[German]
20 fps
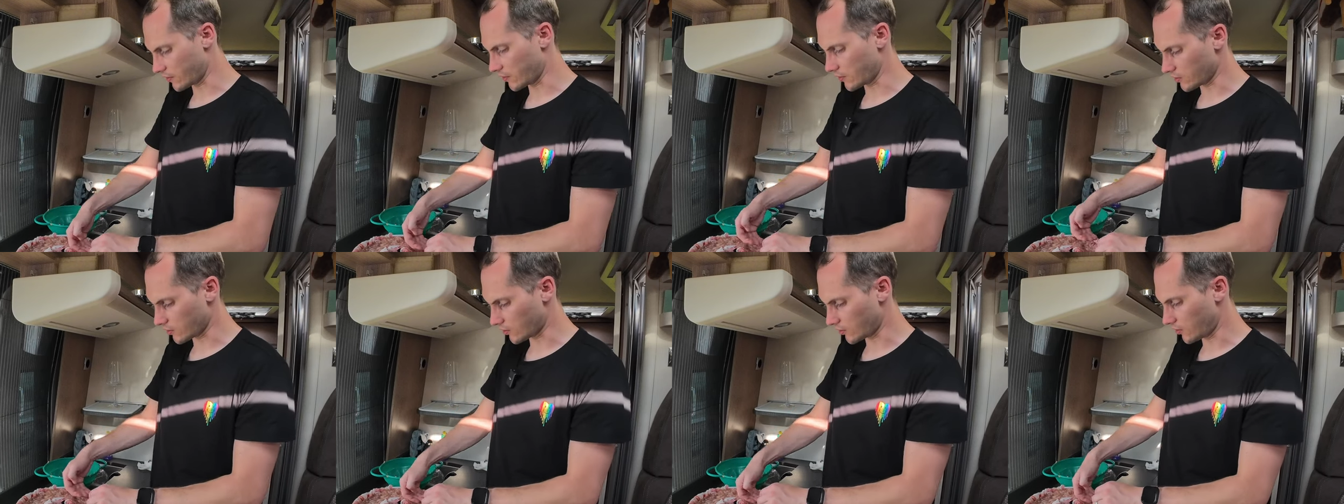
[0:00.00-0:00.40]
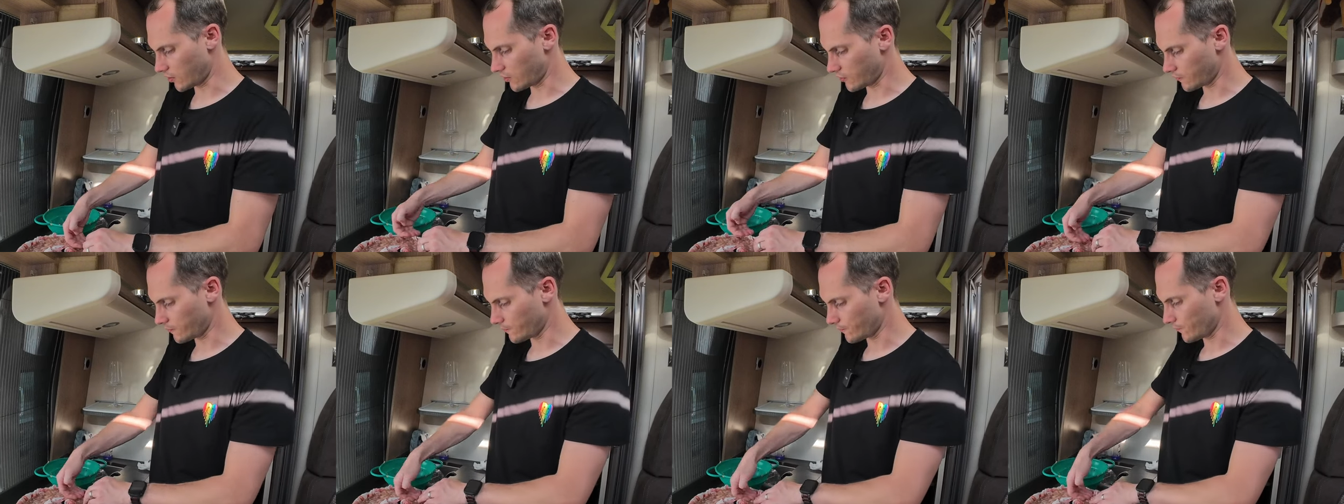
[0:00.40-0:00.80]
denke ich,
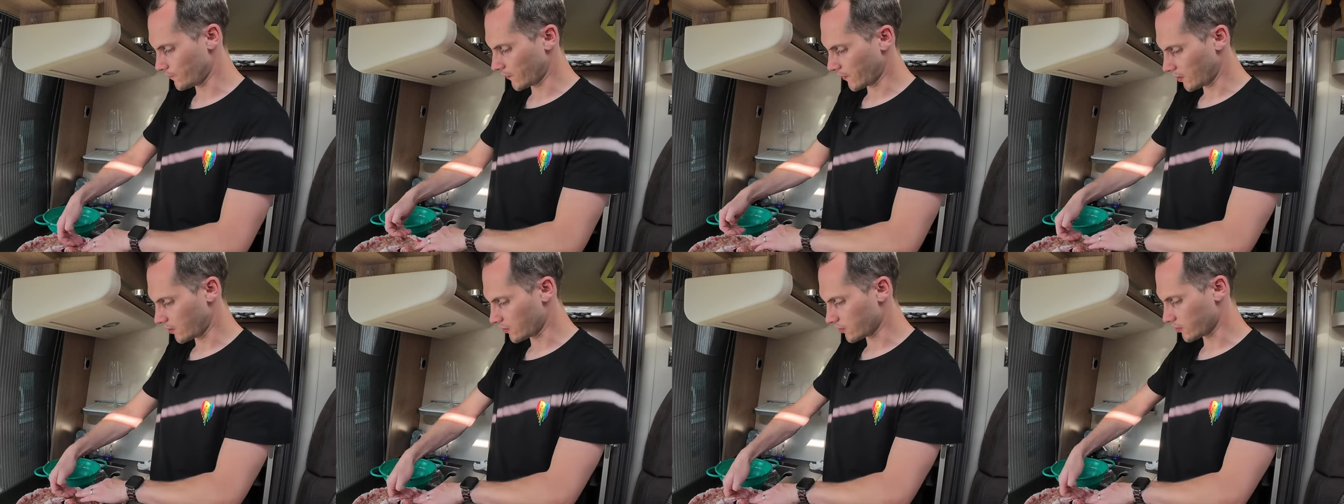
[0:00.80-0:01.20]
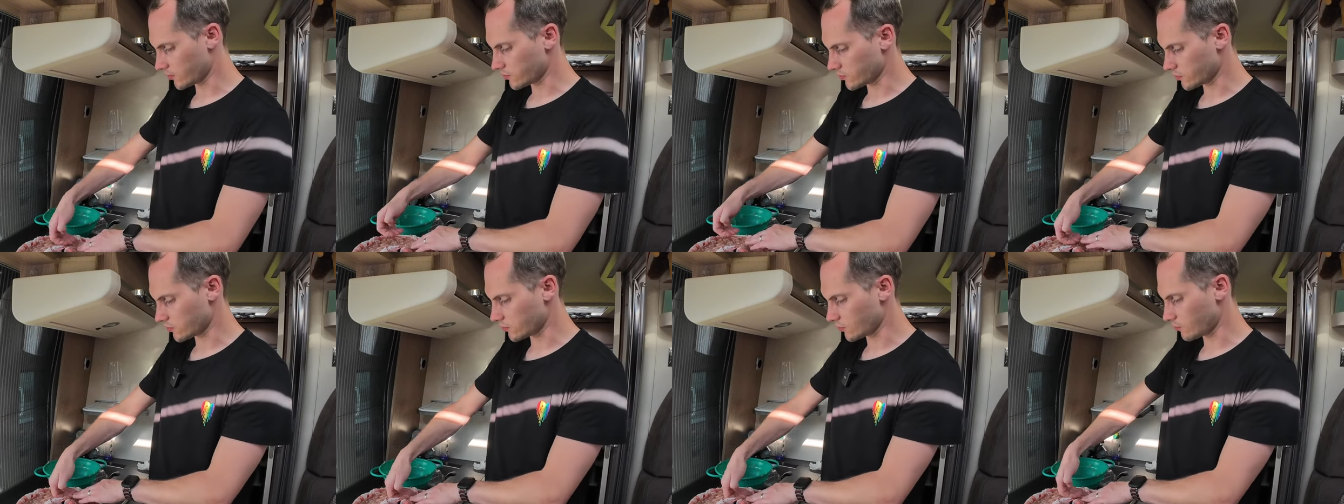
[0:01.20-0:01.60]
klar.
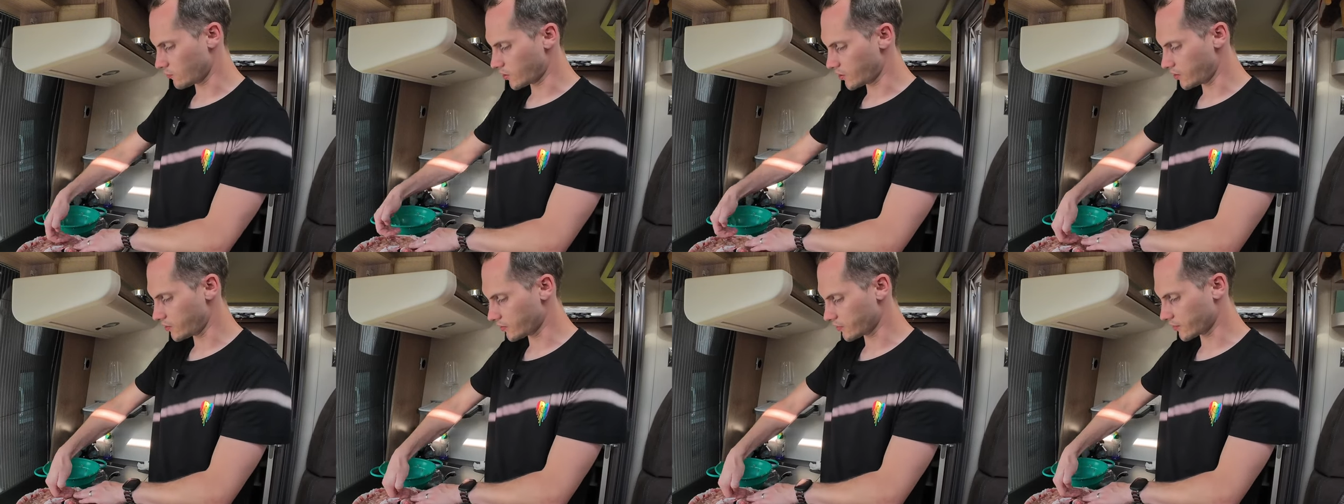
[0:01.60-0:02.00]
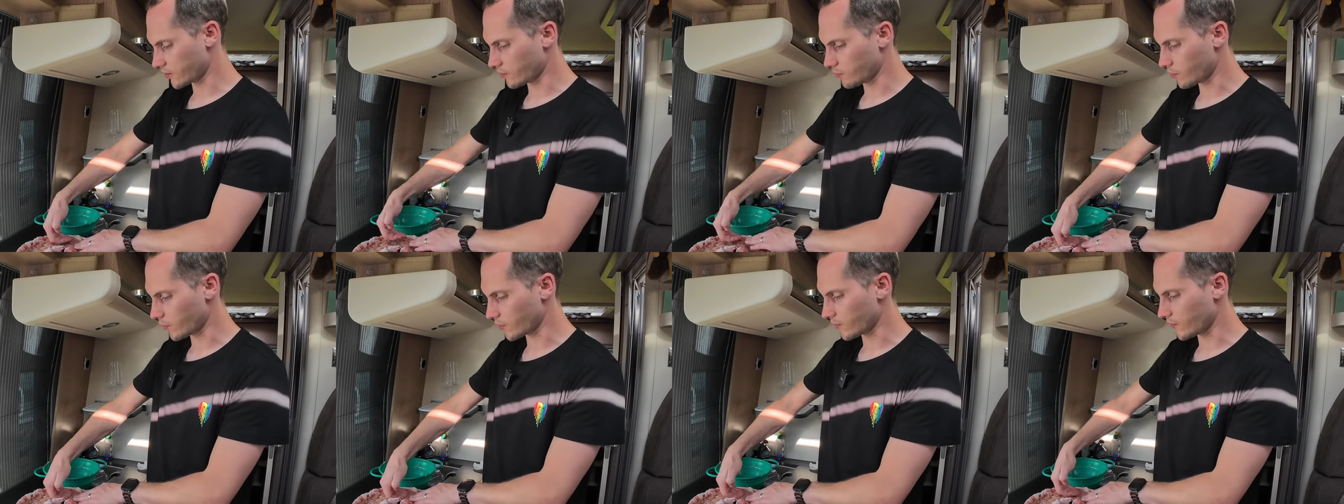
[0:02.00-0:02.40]
Das ist normal, das
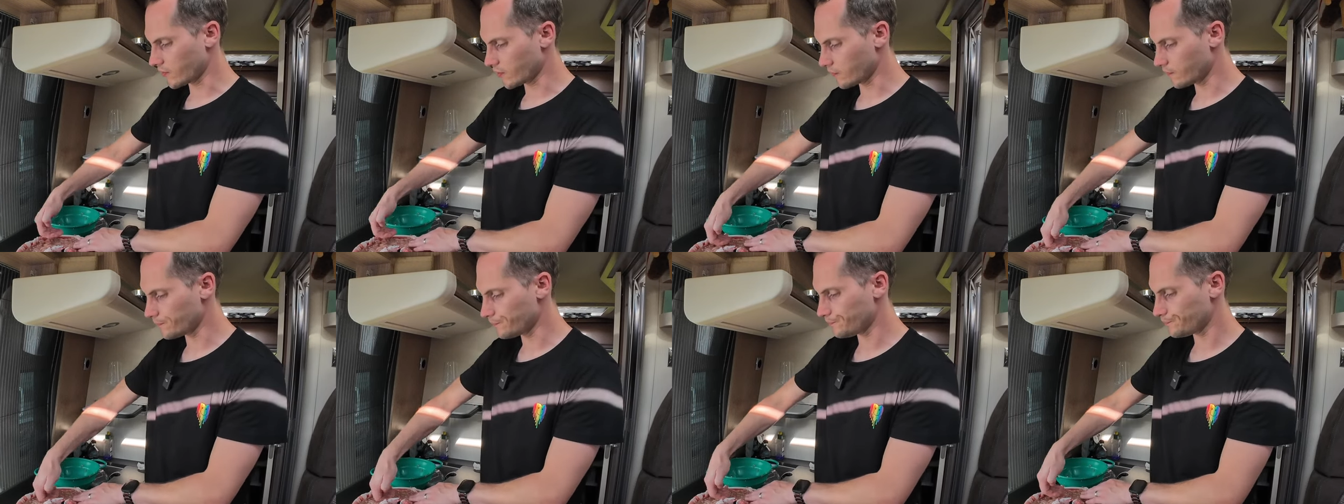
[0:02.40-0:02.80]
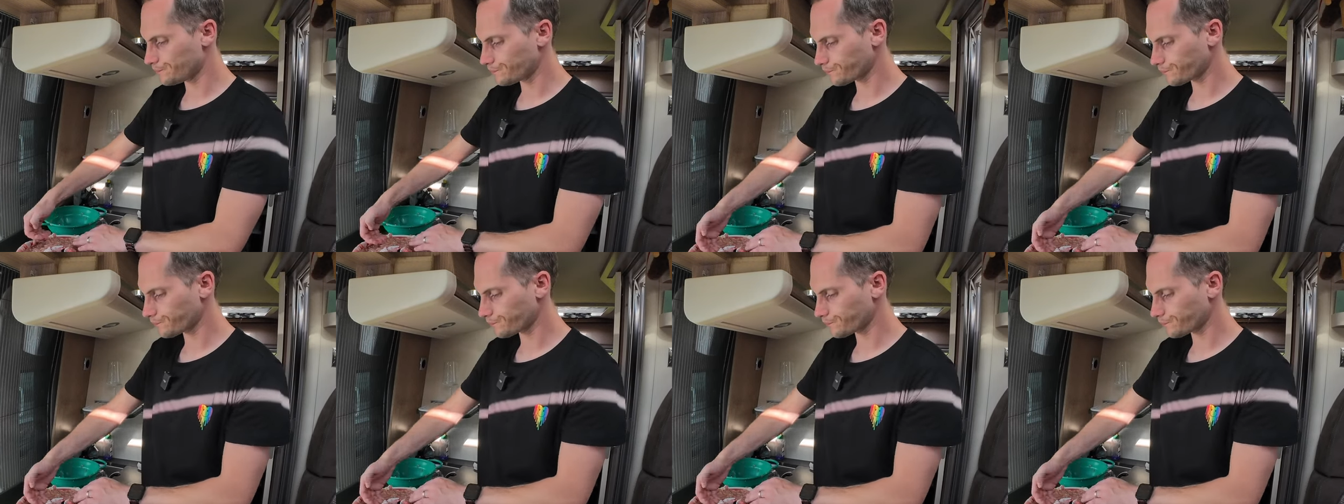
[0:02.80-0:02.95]
kann passieren.